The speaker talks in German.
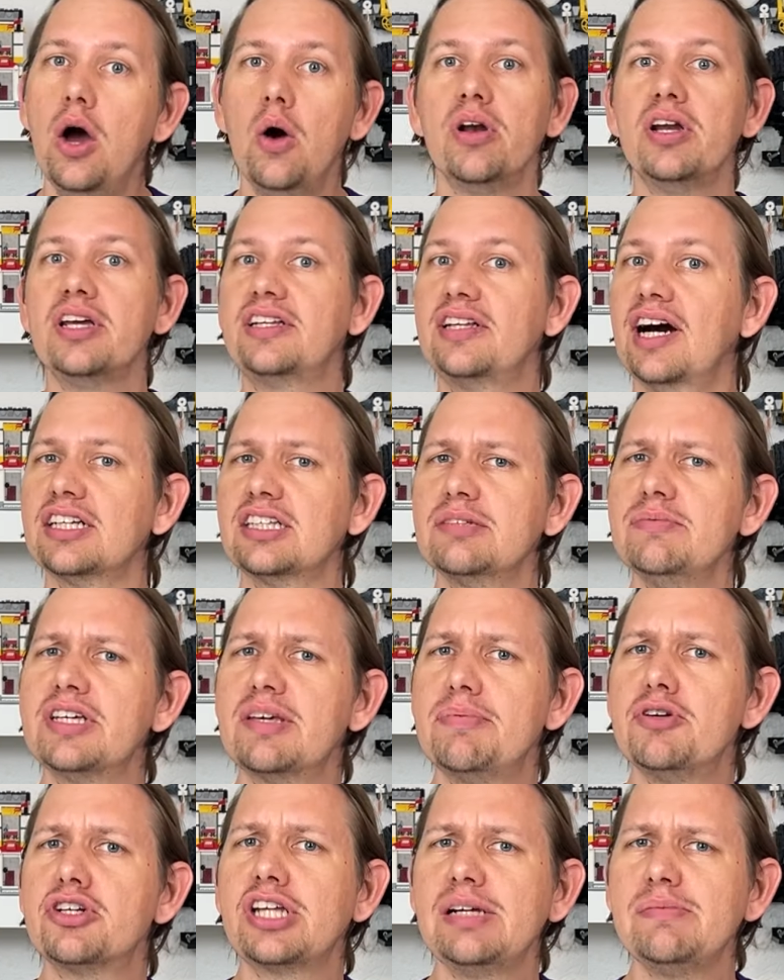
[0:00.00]
Und ich dachte mir, ich
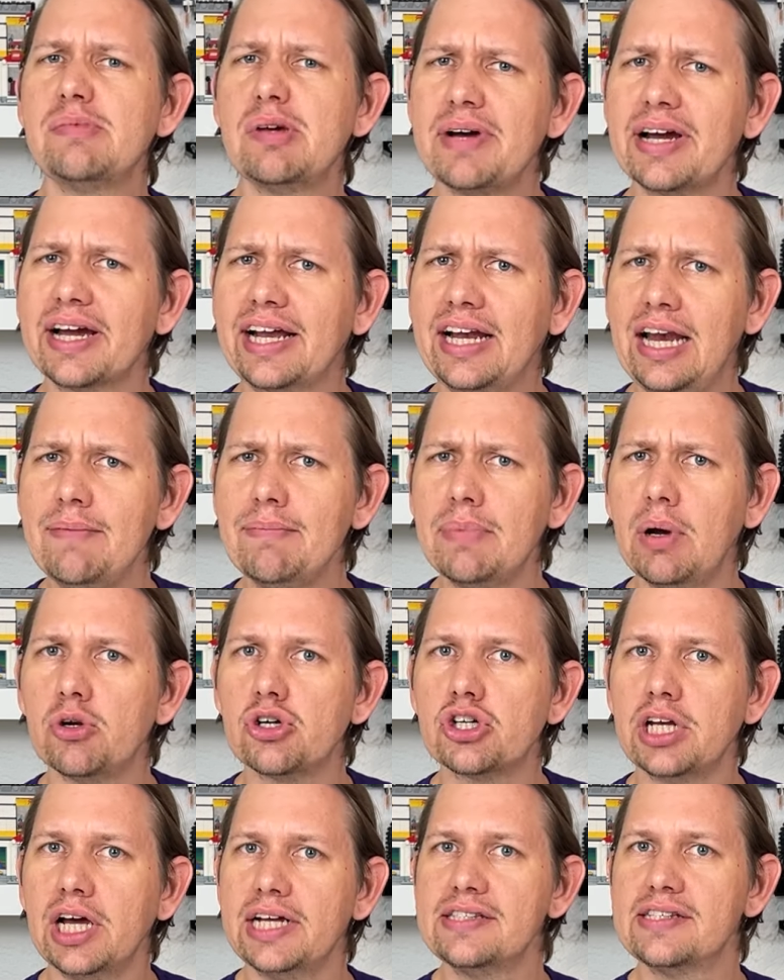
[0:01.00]
bestelle mir mal einen
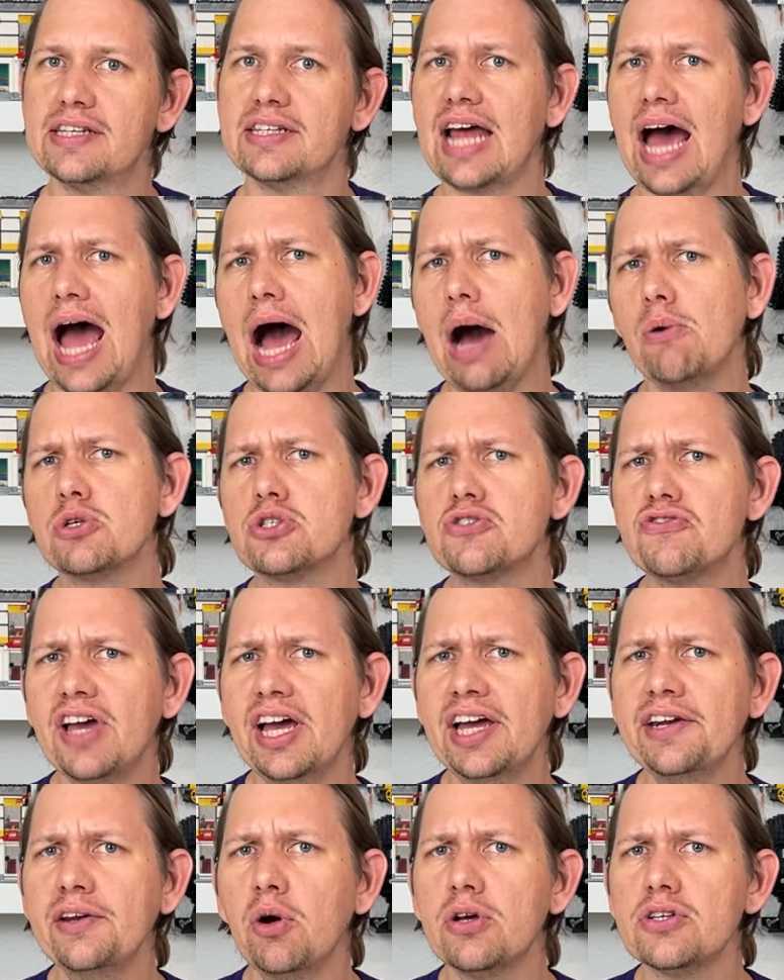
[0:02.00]
klemmbaustein aus
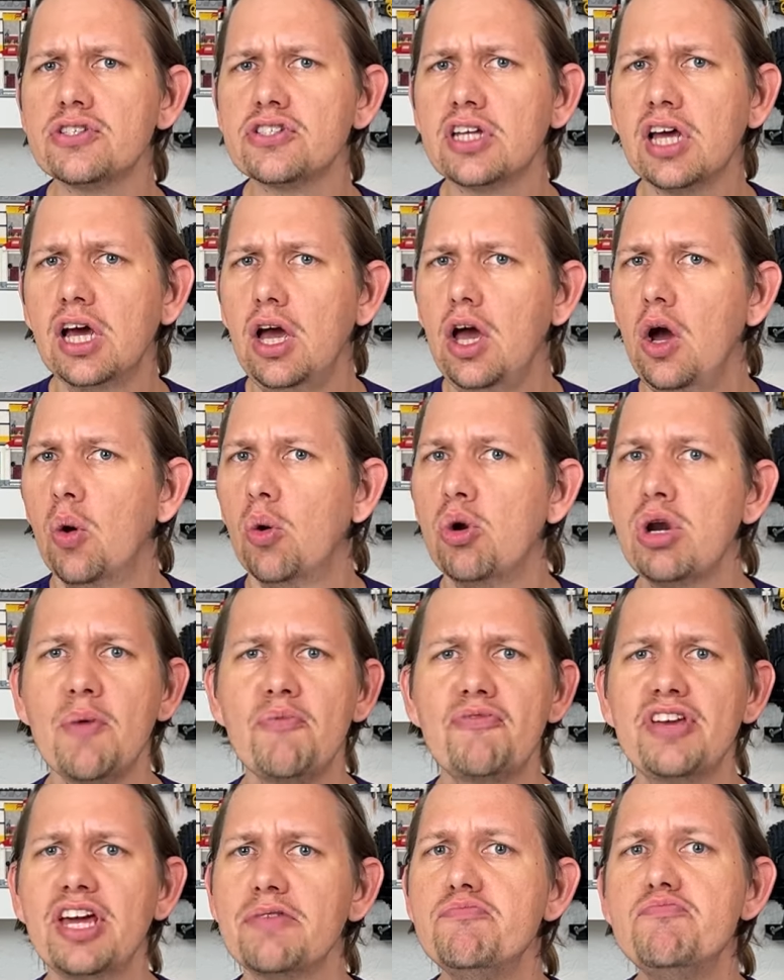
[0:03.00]
Fernost und habe
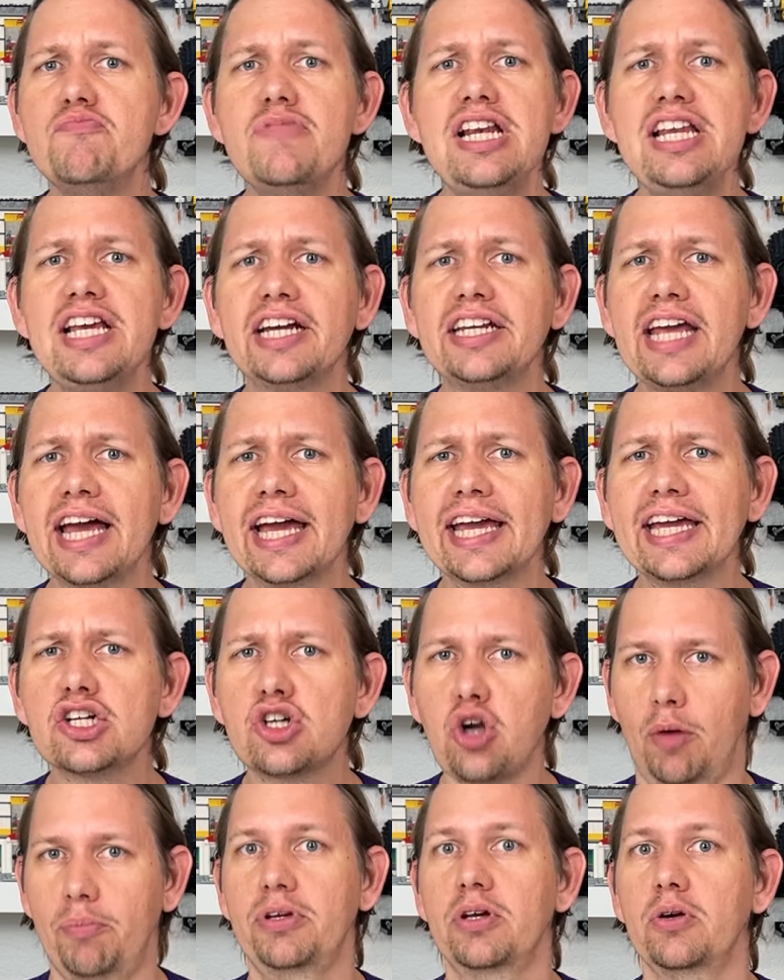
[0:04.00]
wie ein Milliardär
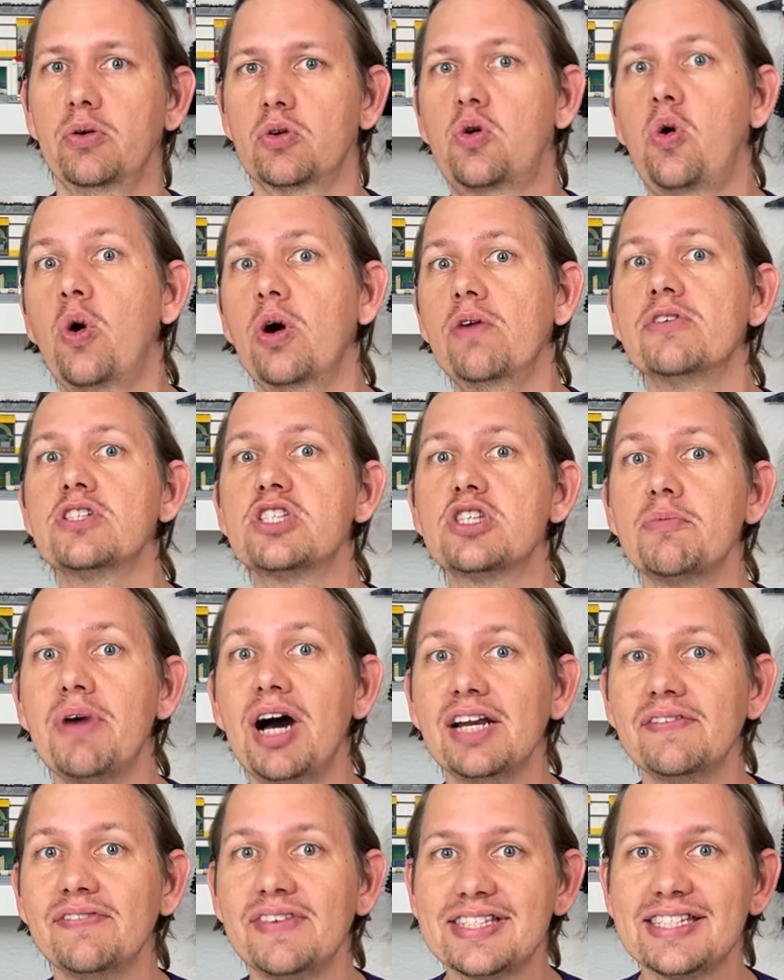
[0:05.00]
geshoppt. Und gucken wir uns doch mal
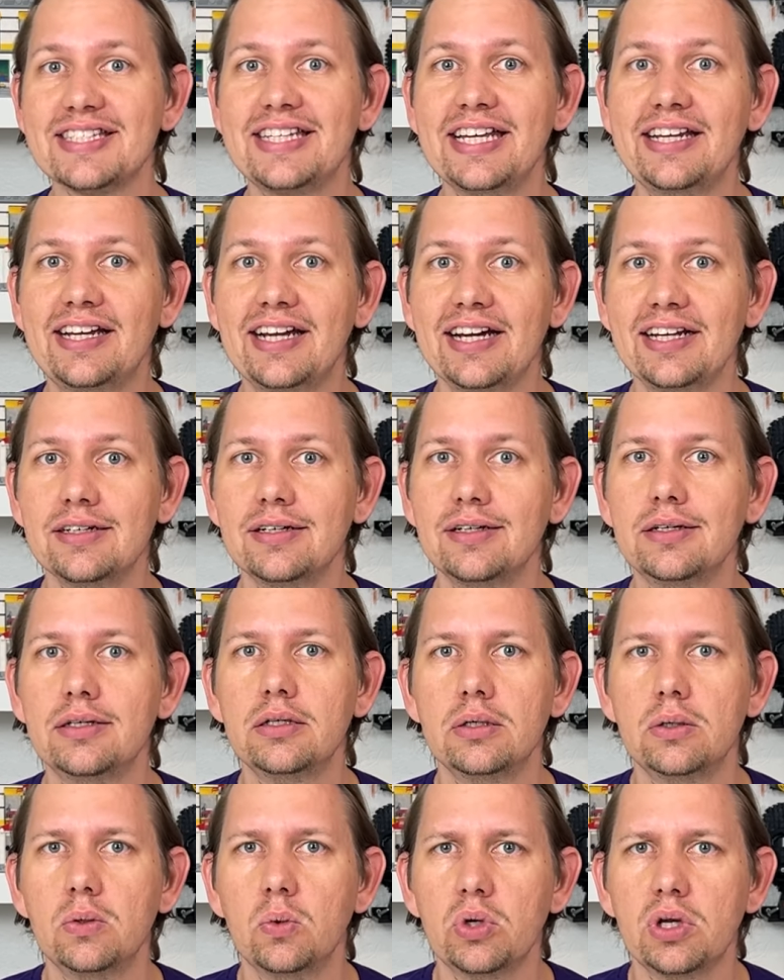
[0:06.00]
an, was das Ding kann.
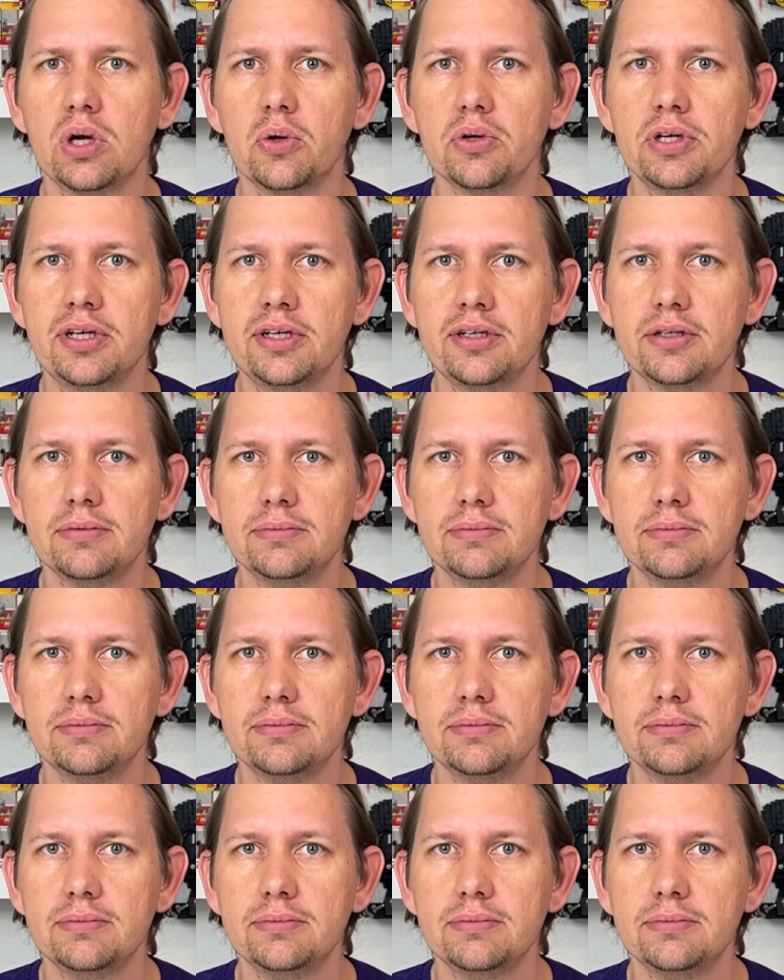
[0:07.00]
Oder auch nicht.